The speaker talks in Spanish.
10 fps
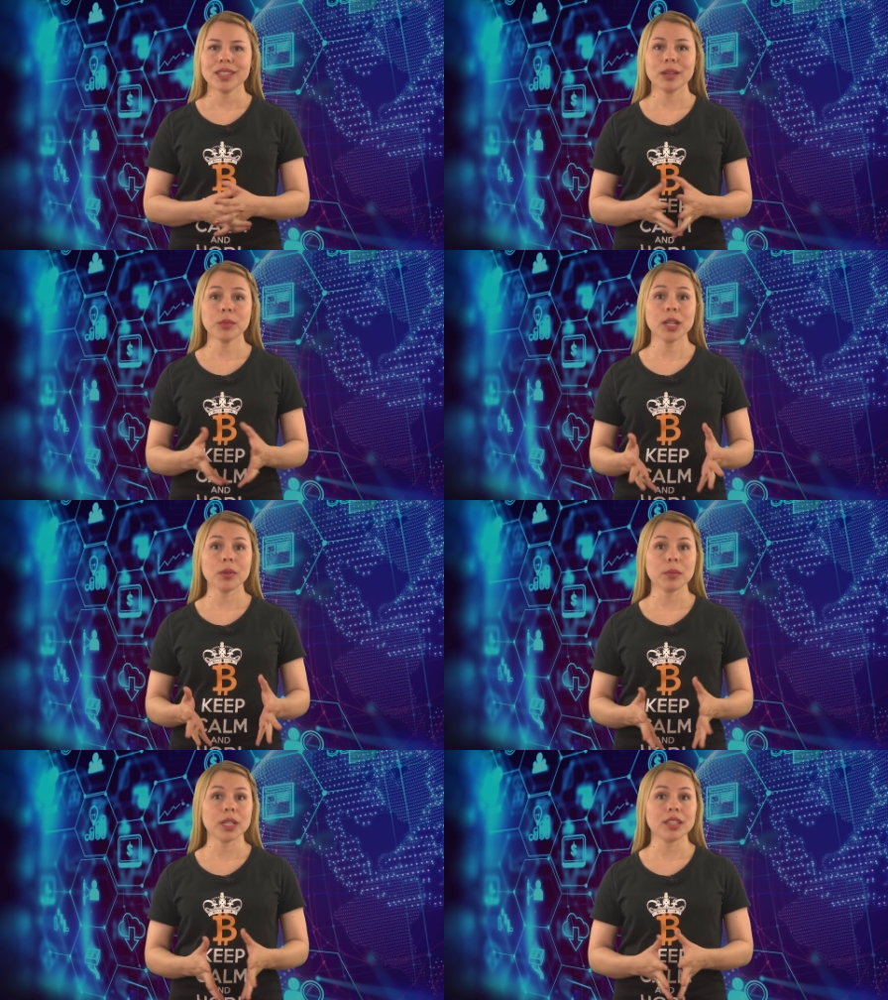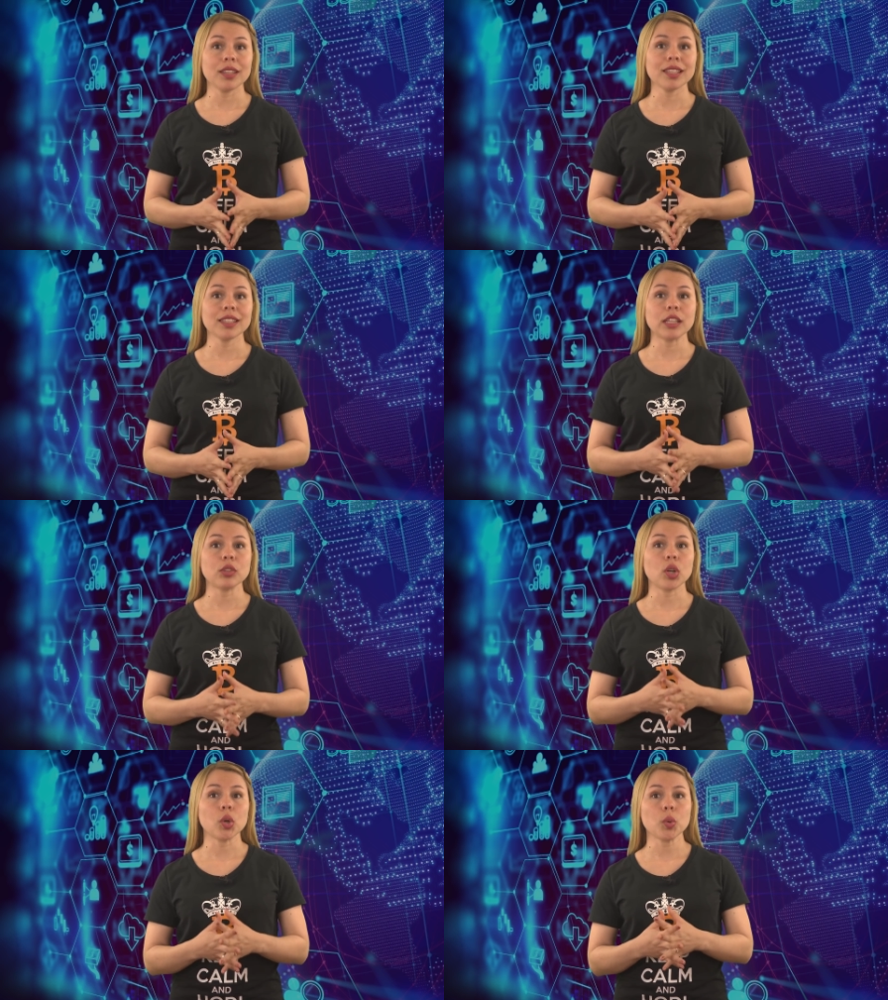Damos la bienvenida
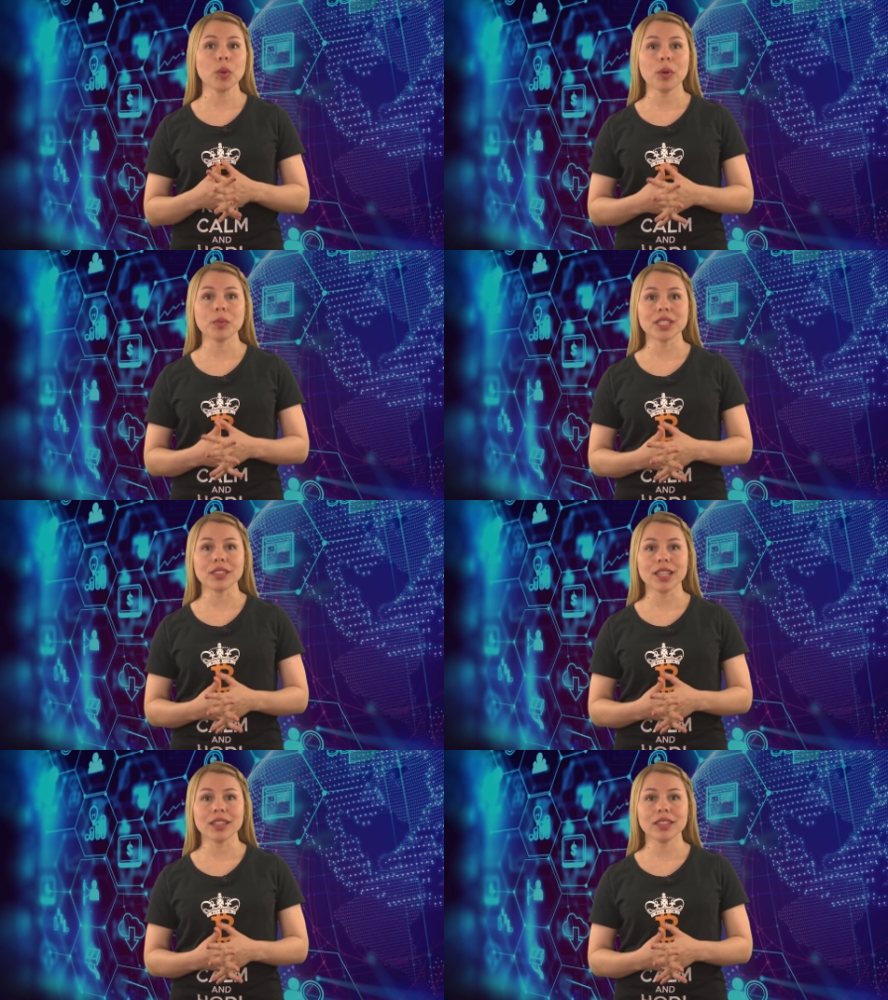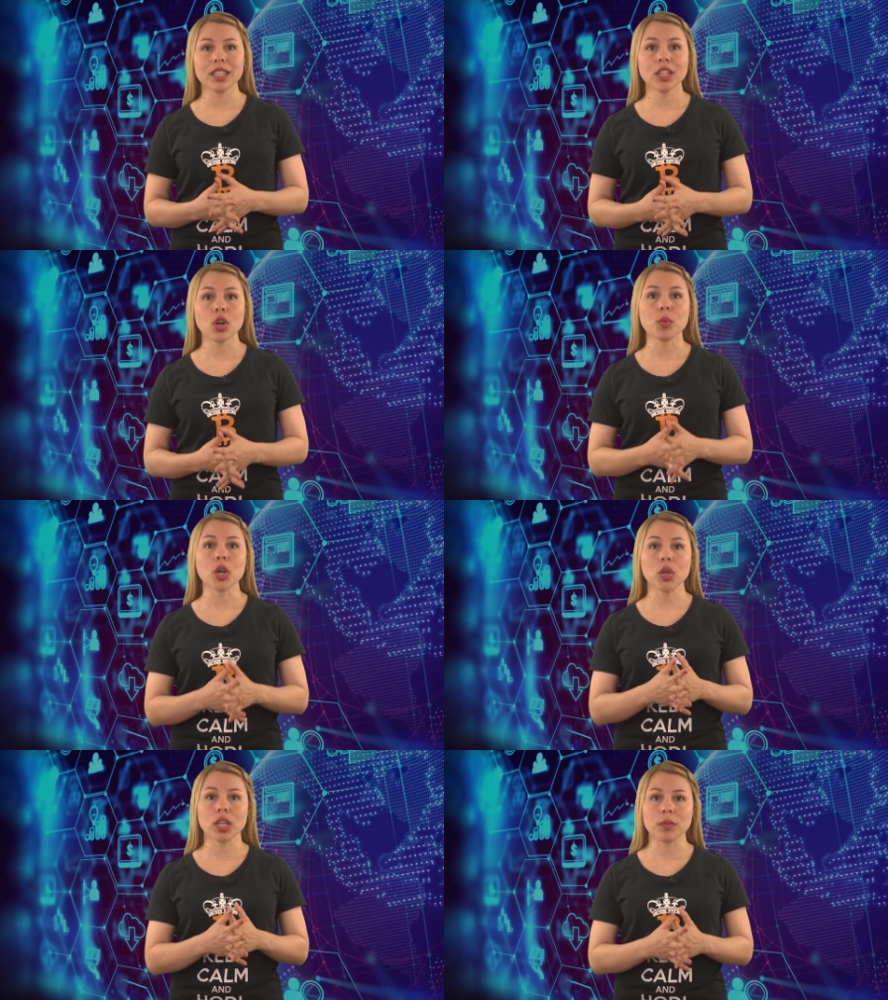tanto a los nuevos visitantes como a
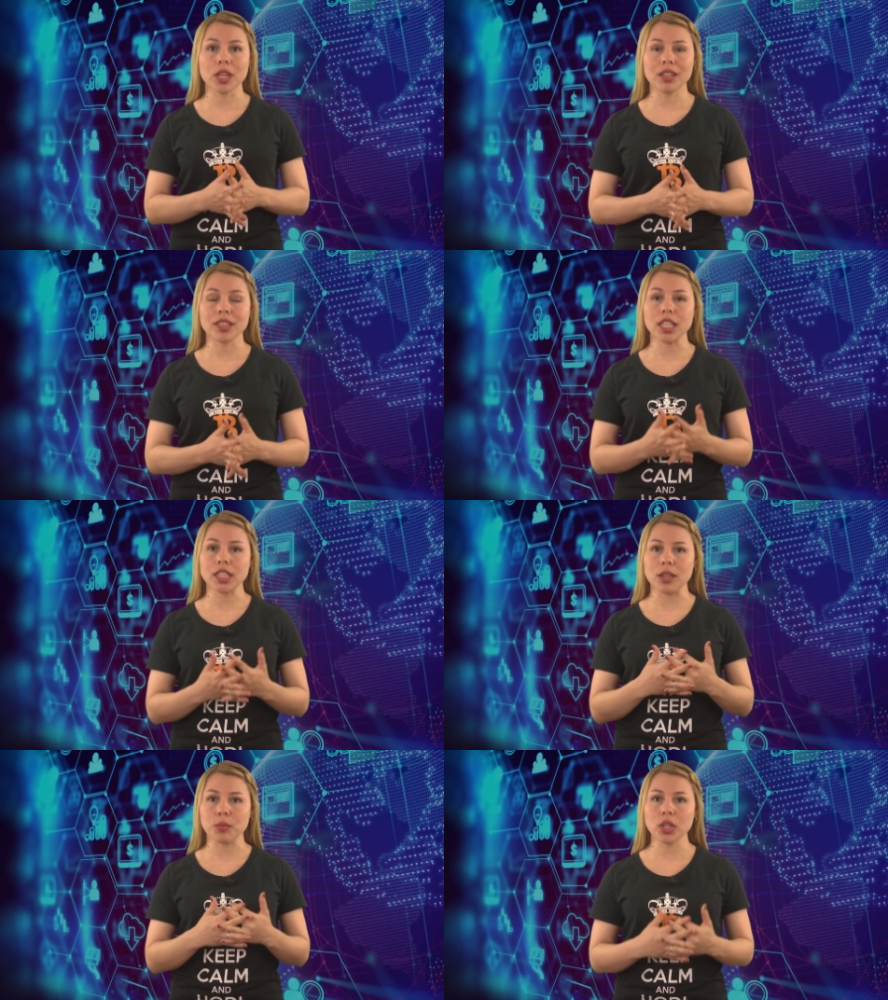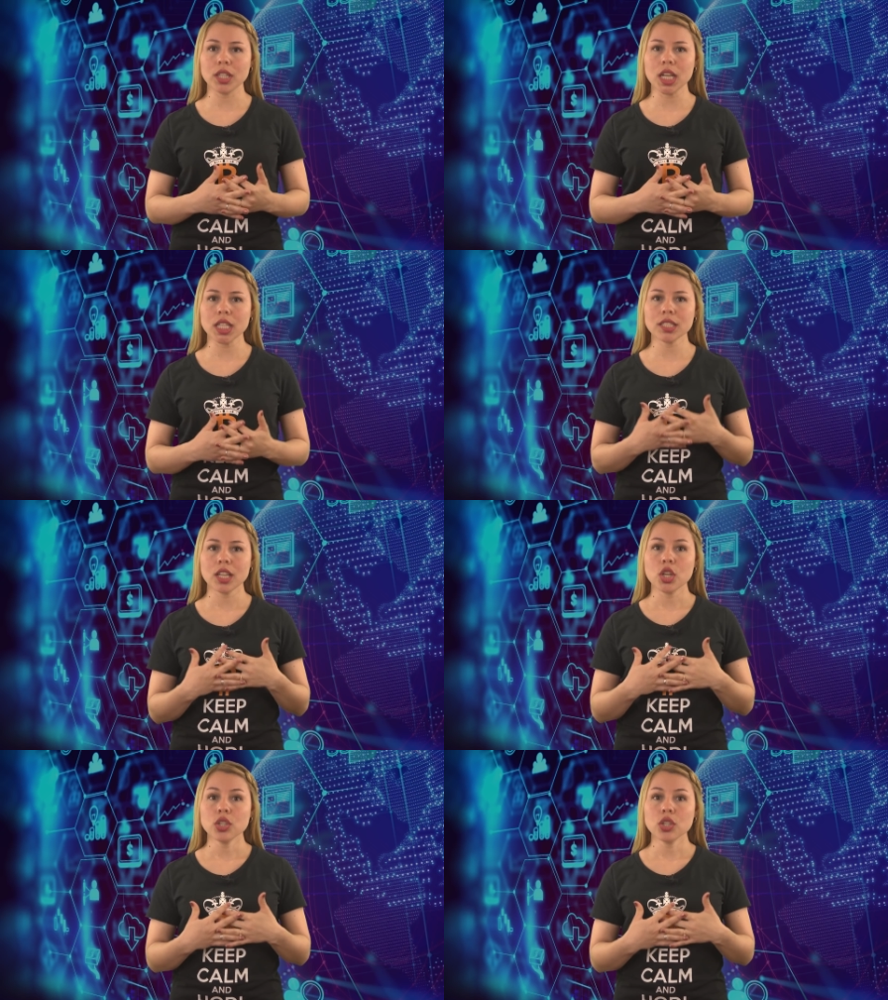los que vienen de tiempo atrás.